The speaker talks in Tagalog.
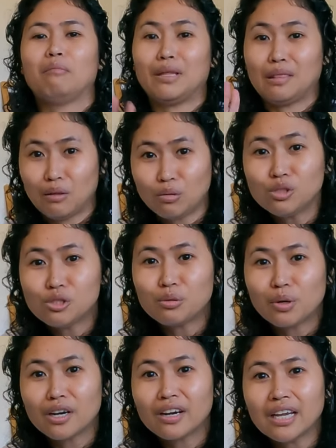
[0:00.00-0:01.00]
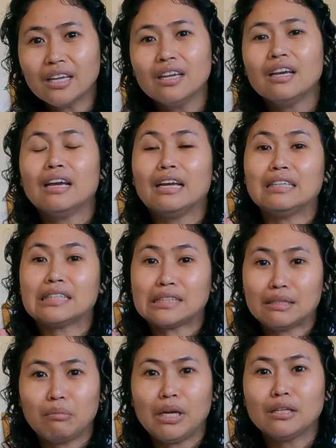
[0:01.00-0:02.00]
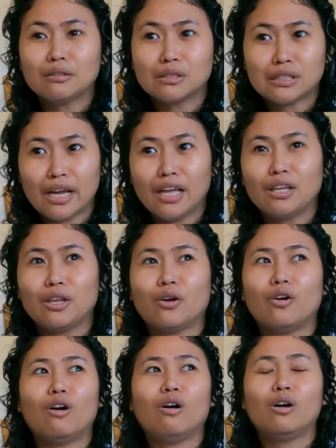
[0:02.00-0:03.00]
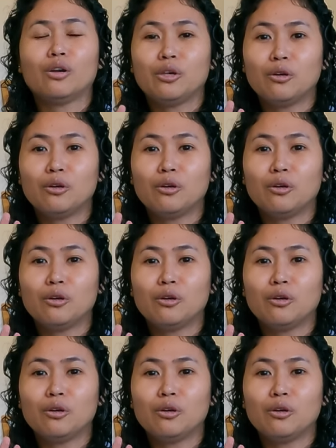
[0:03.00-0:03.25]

But don't you worry, sasabihin ko sa inyo